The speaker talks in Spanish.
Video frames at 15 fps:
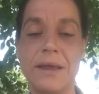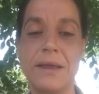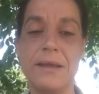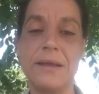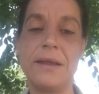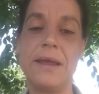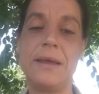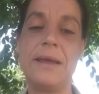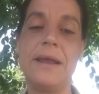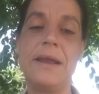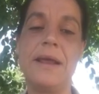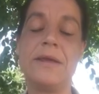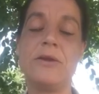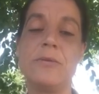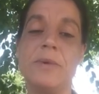
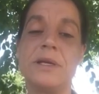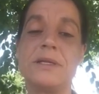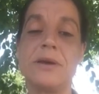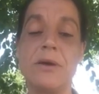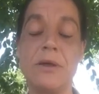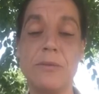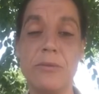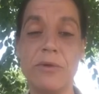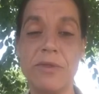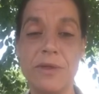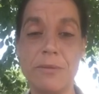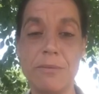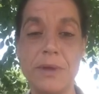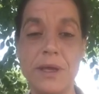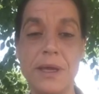del año pasado de
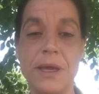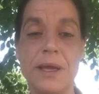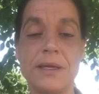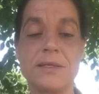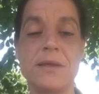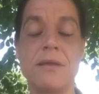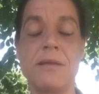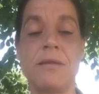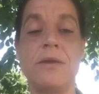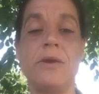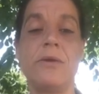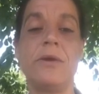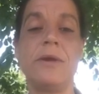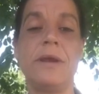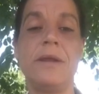Mozambique, que se
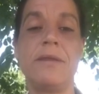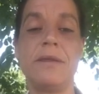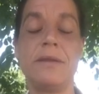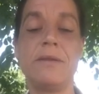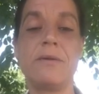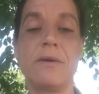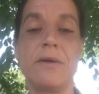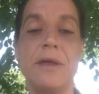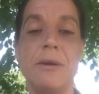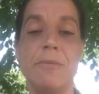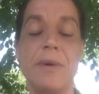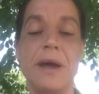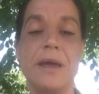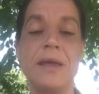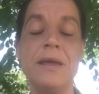dio en el centro del
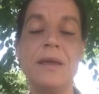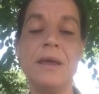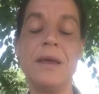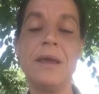país,